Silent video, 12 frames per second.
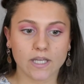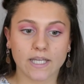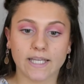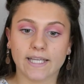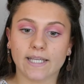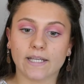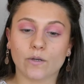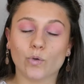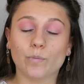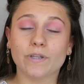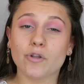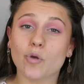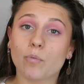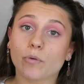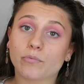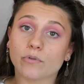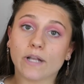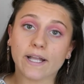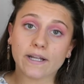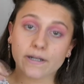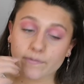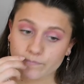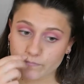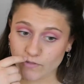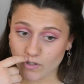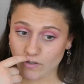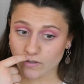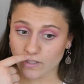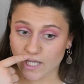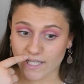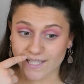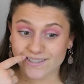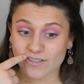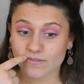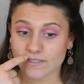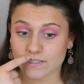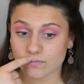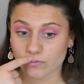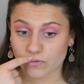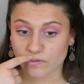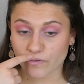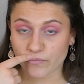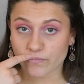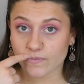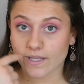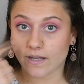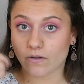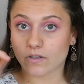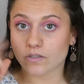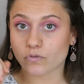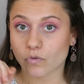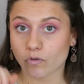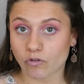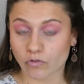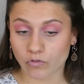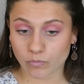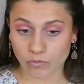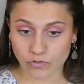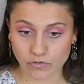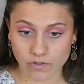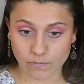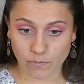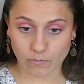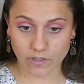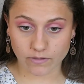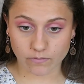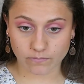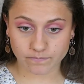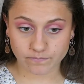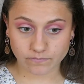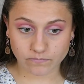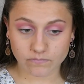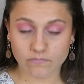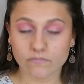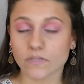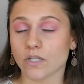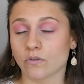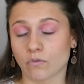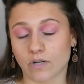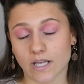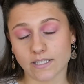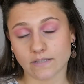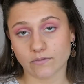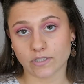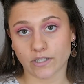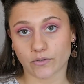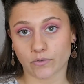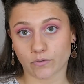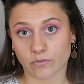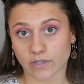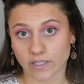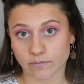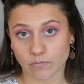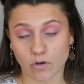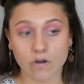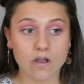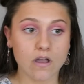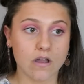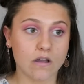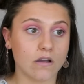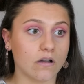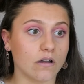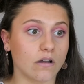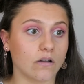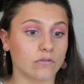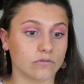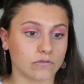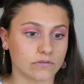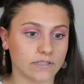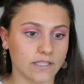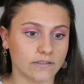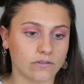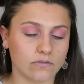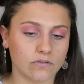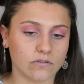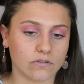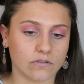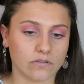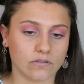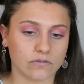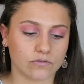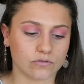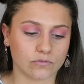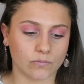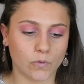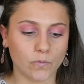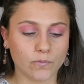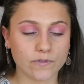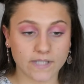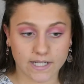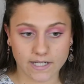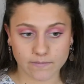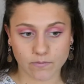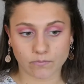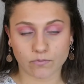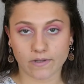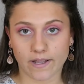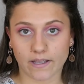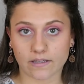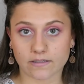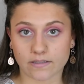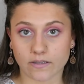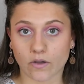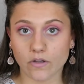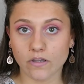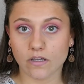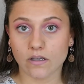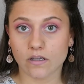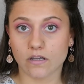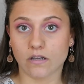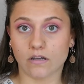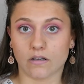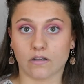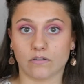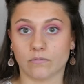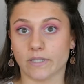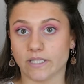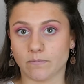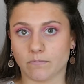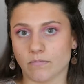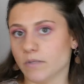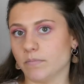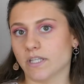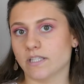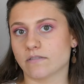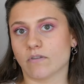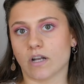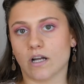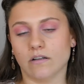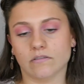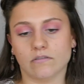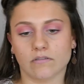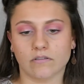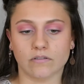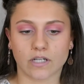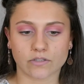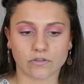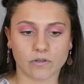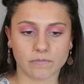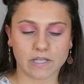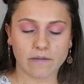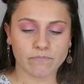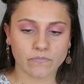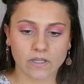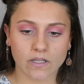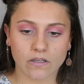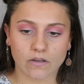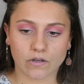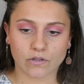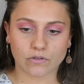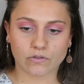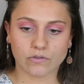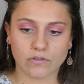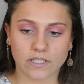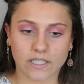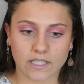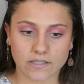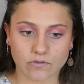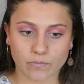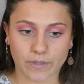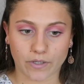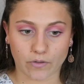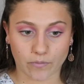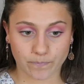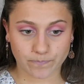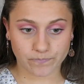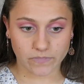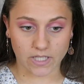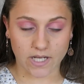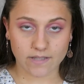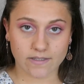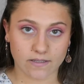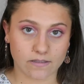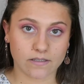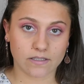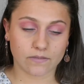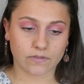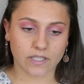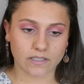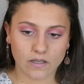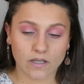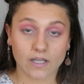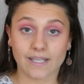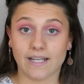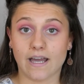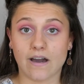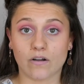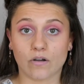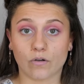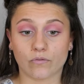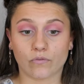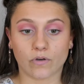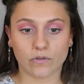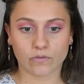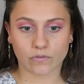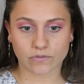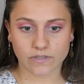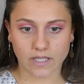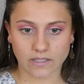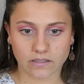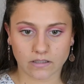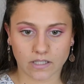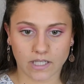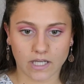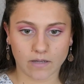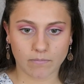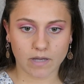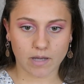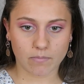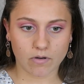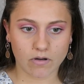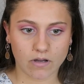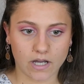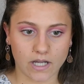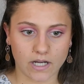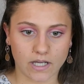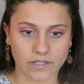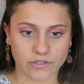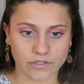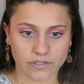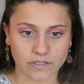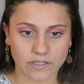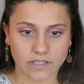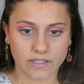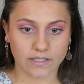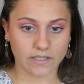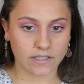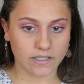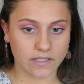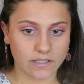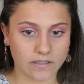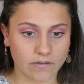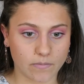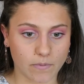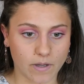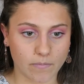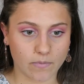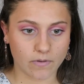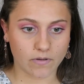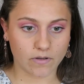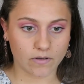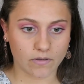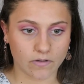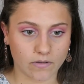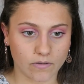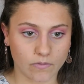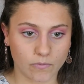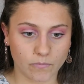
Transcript: Et le milieu populaire donne à 86% alors qu'ils sont 62% dans la population. Donc là, ça veut dire que concrètement, on constate que ce sont beaucoup plus ces classes populaires qui donnent bah, des, pièces, voilà, de, de l'argent comme ça, que les classes supérieures. Et là, c'est assez significatif. Et là, encore une fois, on ne constate rien par rapport à l'âge ni euh, par rapport euh, au